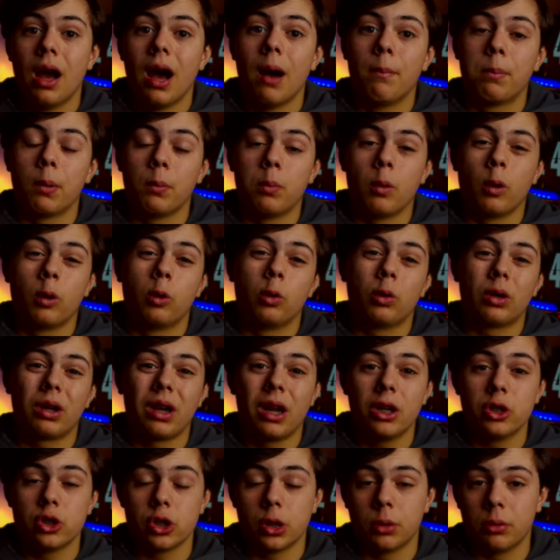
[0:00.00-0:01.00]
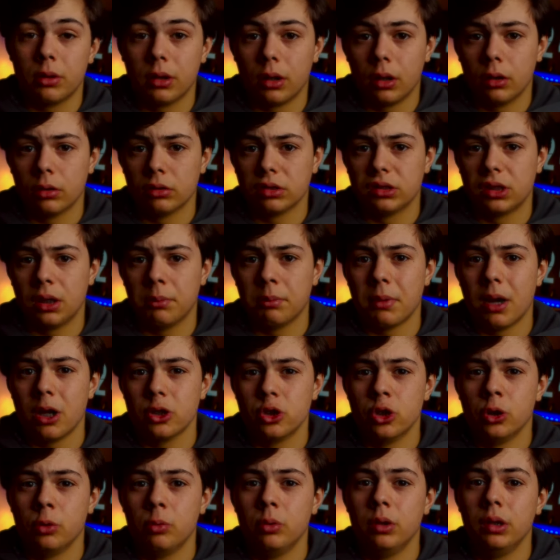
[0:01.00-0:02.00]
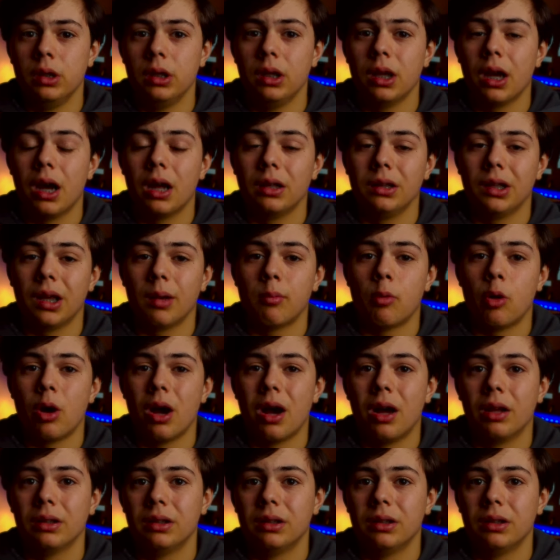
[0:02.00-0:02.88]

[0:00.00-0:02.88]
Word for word: a proprio a correggere quella che è la nostra immagine quindi andiamo a,